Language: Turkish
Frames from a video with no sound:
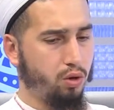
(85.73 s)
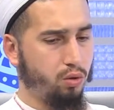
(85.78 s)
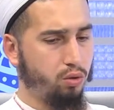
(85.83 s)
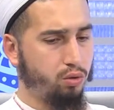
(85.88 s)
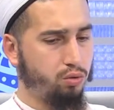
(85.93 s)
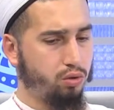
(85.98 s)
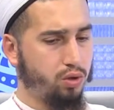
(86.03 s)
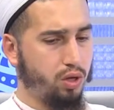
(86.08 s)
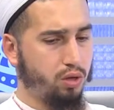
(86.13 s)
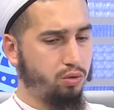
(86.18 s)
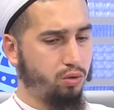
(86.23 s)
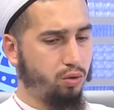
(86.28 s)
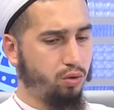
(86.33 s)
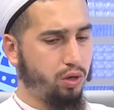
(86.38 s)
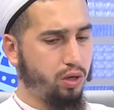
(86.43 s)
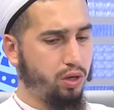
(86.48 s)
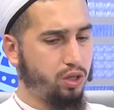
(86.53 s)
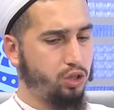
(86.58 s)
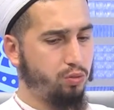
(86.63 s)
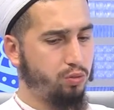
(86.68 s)
O yüzden
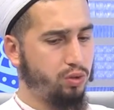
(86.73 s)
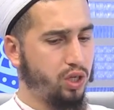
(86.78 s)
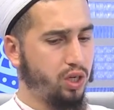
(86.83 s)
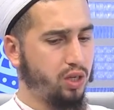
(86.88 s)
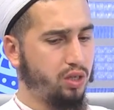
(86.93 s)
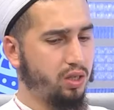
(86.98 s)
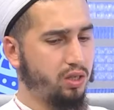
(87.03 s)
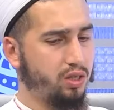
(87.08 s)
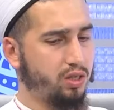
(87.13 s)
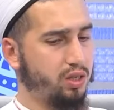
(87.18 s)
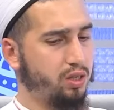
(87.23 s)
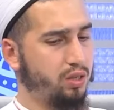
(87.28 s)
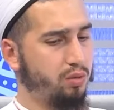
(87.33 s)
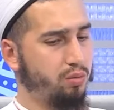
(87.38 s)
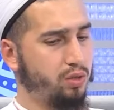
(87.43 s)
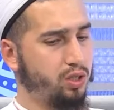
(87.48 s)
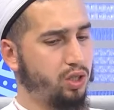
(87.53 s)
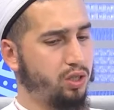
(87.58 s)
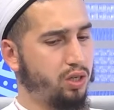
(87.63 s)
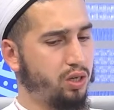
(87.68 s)
dolayı hiçbir şekilde
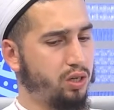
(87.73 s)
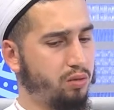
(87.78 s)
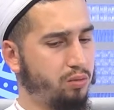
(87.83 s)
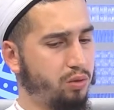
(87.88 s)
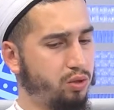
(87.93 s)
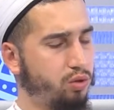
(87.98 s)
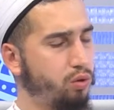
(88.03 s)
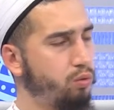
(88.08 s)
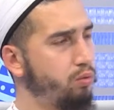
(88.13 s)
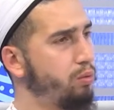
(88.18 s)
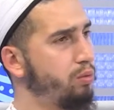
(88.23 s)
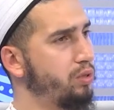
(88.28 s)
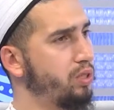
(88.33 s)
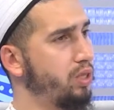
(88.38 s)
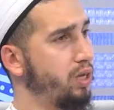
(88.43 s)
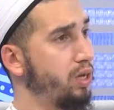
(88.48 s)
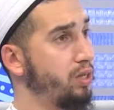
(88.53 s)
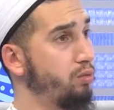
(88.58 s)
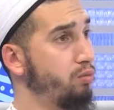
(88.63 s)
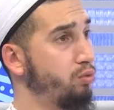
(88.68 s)
sıkılmaca, darılmaca
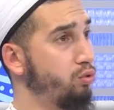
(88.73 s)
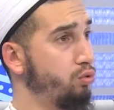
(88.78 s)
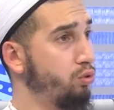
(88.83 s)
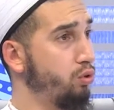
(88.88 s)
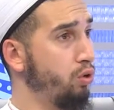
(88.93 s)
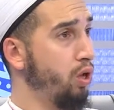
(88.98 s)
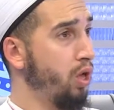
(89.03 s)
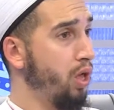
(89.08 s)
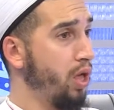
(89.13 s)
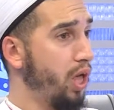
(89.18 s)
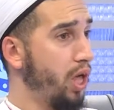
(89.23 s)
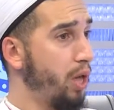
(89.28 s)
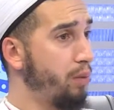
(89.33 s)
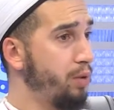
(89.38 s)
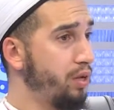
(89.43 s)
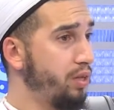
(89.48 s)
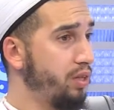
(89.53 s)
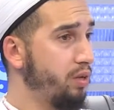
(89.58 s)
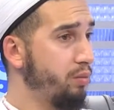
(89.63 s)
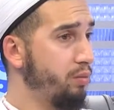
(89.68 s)
olmaması lazım. Çünkü
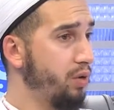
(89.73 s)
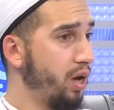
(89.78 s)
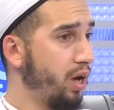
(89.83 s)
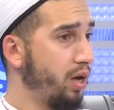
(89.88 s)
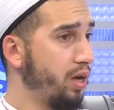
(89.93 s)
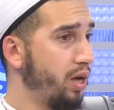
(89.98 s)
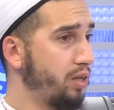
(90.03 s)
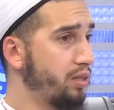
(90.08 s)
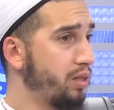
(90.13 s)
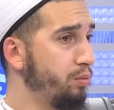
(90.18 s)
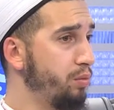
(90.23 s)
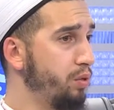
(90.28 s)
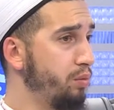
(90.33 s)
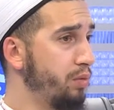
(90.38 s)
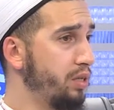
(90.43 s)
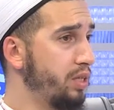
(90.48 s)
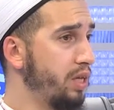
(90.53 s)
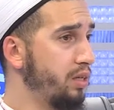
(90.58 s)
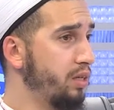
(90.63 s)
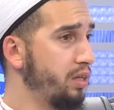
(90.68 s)
ebedi bir hayata
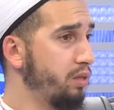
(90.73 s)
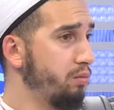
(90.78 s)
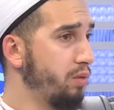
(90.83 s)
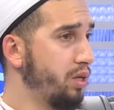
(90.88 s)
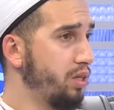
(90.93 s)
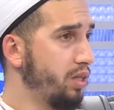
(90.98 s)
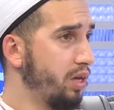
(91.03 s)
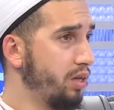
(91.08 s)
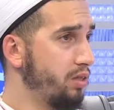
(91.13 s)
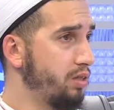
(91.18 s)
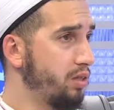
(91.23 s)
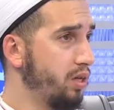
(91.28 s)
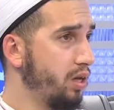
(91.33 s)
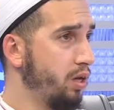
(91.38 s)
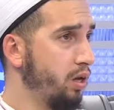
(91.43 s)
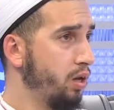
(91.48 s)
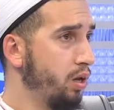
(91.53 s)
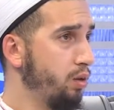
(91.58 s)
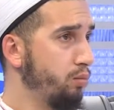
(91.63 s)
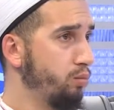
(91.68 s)
bilmeden
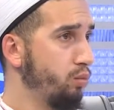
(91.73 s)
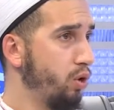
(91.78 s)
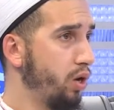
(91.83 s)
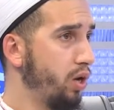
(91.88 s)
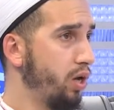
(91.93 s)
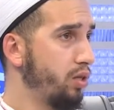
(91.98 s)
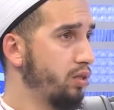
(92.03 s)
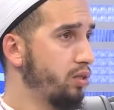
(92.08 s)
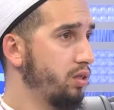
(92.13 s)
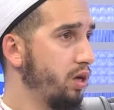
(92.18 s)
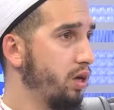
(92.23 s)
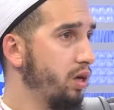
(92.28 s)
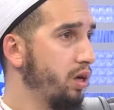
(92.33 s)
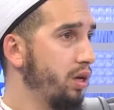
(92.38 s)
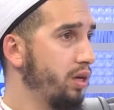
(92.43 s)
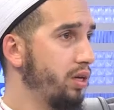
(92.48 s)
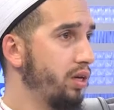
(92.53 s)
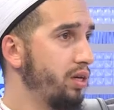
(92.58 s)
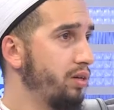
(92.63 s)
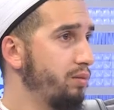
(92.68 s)
gitmektense bu hayatta
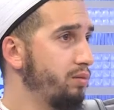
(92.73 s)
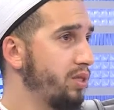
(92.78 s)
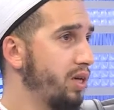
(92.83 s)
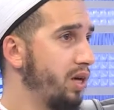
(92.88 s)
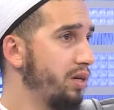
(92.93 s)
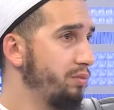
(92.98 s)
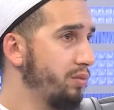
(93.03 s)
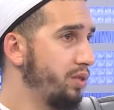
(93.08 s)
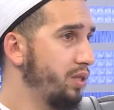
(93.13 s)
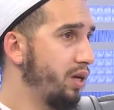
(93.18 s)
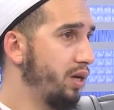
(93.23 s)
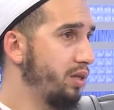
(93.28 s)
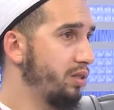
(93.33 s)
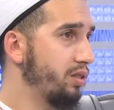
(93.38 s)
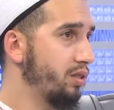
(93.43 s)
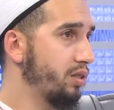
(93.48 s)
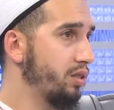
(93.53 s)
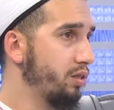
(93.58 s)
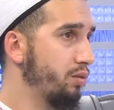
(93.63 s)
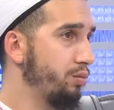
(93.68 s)
yarım saat, bir saat
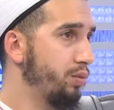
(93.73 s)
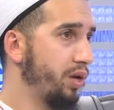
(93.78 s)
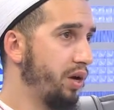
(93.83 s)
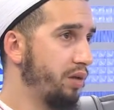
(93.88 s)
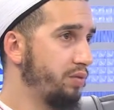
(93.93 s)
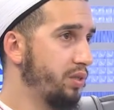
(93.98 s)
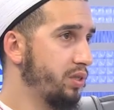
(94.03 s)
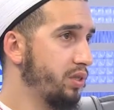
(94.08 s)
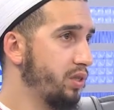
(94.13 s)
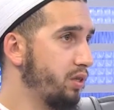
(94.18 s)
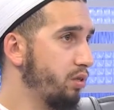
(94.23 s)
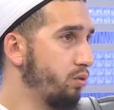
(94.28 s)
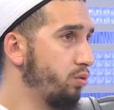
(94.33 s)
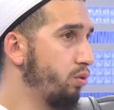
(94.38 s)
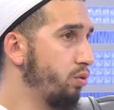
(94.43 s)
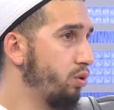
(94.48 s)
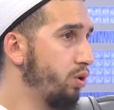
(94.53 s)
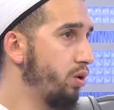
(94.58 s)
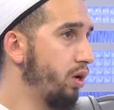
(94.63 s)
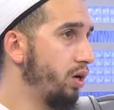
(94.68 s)
sıkıl, bir hafta sıkıl,
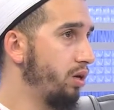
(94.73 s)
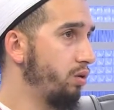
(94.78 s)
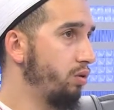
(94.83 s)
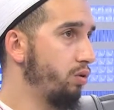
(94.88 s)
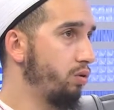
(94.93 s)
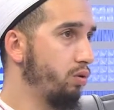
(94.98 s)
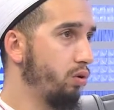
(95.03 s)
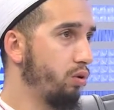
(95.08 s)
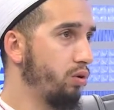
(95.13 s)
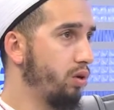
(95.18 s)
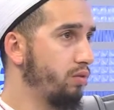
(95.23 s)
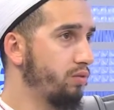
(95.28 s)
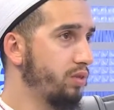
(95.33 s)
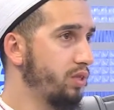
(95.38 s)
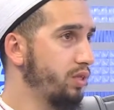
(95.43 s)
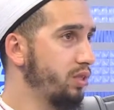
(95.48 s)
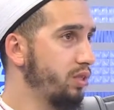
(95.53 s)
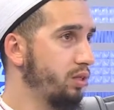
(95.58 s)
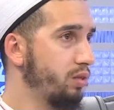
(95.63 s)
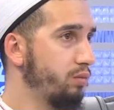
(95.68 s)
on, on
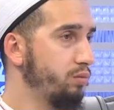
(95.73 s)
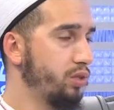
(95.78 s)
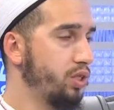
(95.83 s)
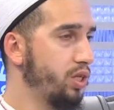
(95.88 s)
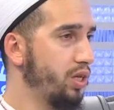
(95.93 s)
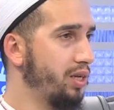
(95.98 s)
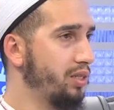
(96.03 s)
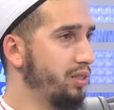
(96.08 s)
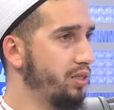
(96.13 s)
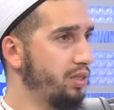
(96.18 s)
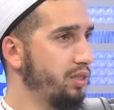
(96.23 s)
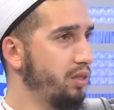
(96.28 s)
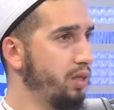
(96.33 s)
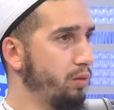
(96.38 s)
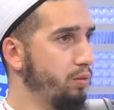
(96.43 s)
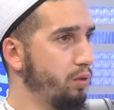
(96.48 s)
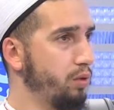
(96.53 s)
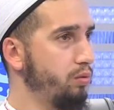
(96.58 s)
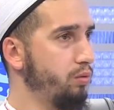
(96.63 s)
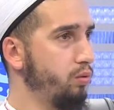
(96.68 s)
hafta sıkıl, bir şeyler sıkıl
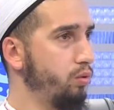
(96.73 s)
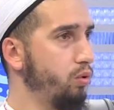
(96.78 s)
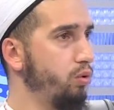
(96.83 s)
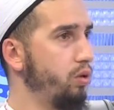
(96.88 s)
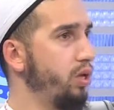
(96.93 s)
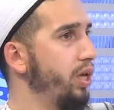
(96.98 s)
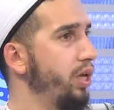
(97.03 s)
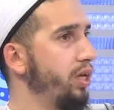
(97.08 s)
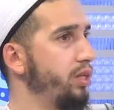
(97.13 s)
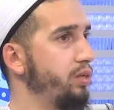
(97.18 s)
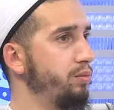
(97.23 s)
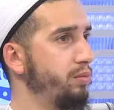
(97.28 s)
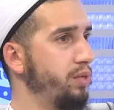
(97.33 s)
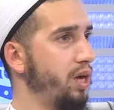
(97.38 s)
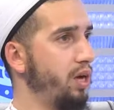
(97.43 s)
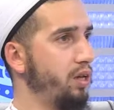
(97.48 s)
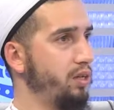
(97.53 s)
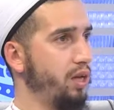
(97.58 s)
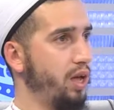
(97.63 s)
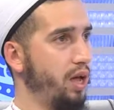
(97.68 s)
ama
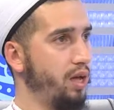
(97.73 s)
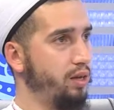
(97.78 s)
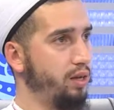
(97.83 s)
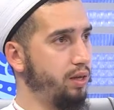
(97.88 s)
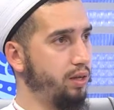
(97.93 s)
eğitimini al yani.